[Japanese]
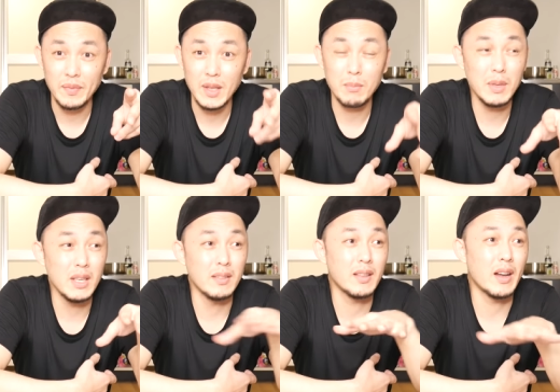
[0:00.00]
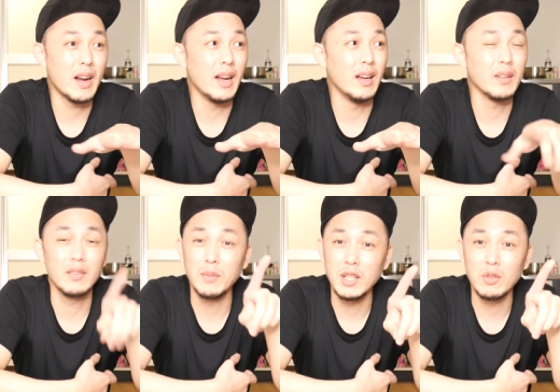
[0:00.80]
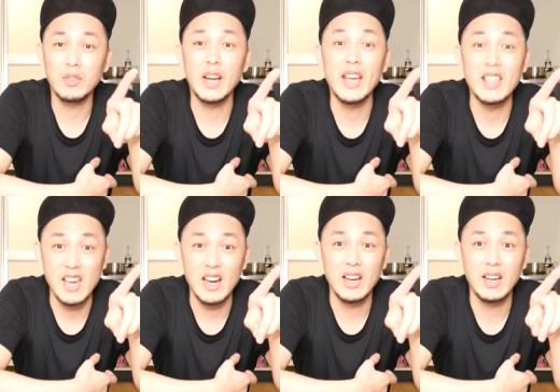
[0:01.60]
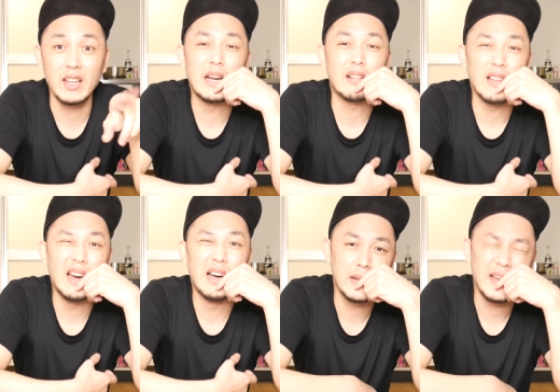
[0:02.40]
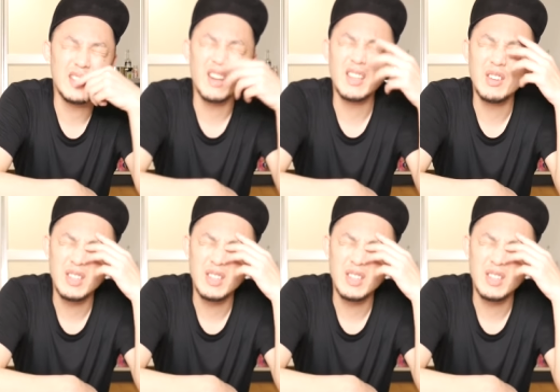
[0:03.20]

タピースカラン。スミングスカリアジャ。カルナアヒラヒルイ